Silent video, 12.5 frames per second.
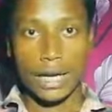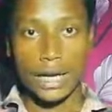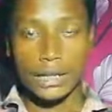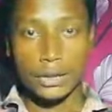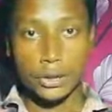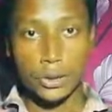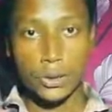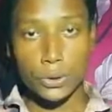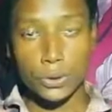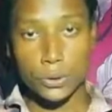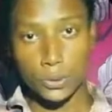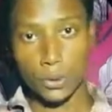এই
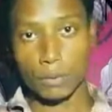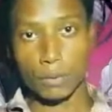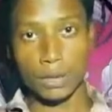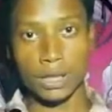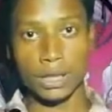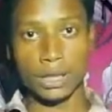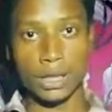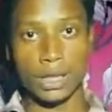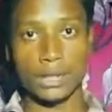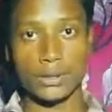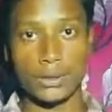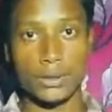ছোট্ট গল্পটি
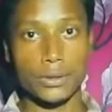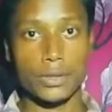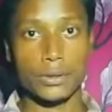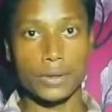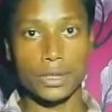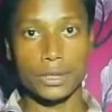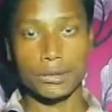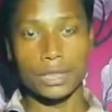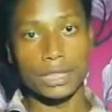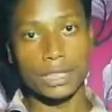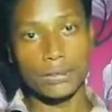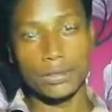এই ছোট্ট গল্পটি
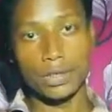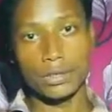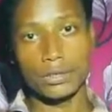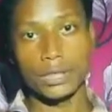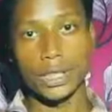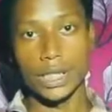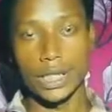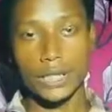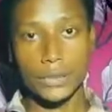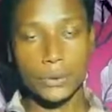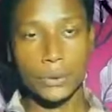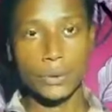তোমার জীবনে যদি
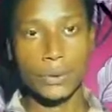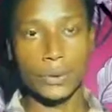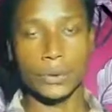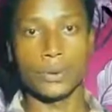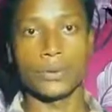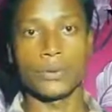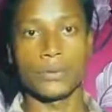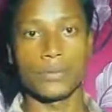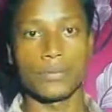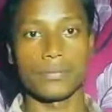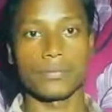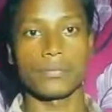একটুও
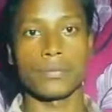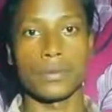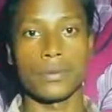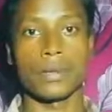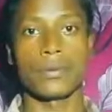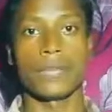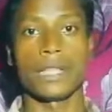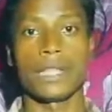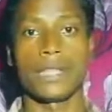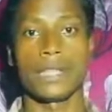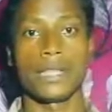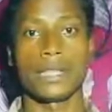প্রভাব
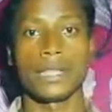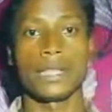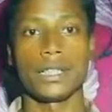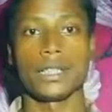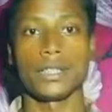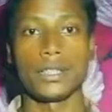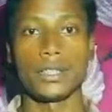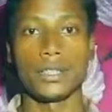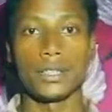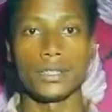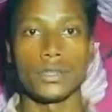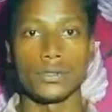ফেলে
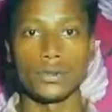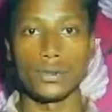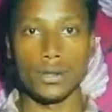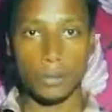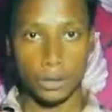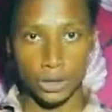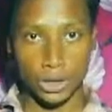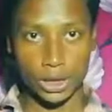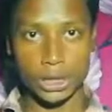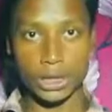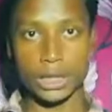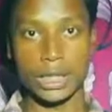তো
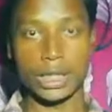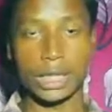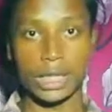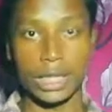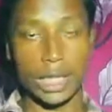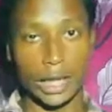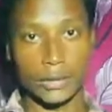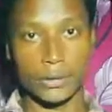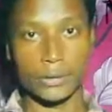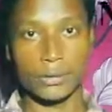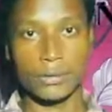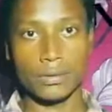অবশ্যই একটি লাইক
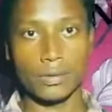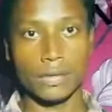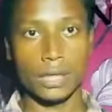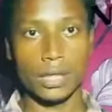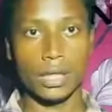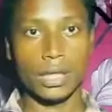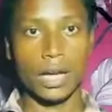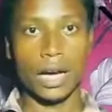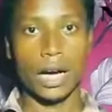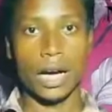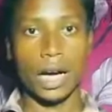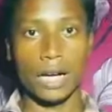করুন
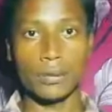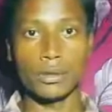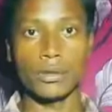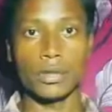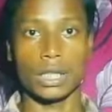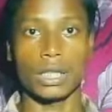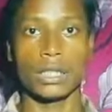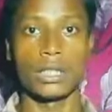আর বন্ধুরা